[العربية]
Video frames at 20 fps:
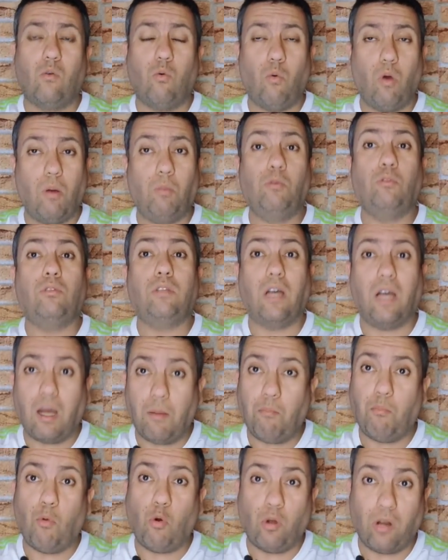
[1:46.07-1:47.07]

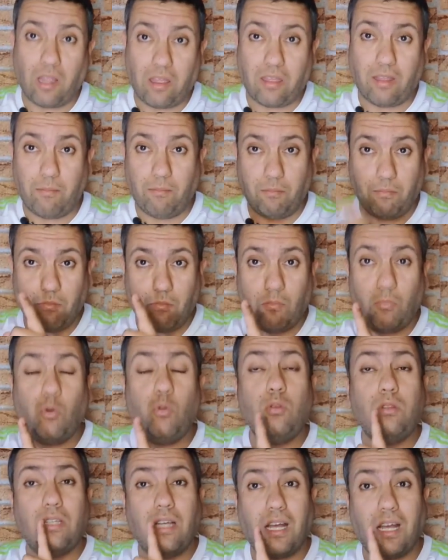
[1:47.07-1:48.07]
ومنتخب منظم
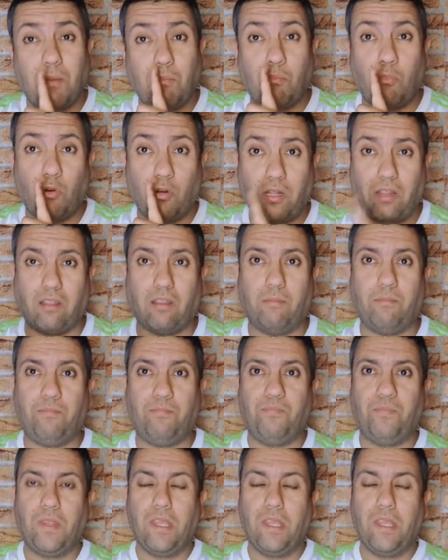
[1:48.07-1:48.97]
منتخب منظم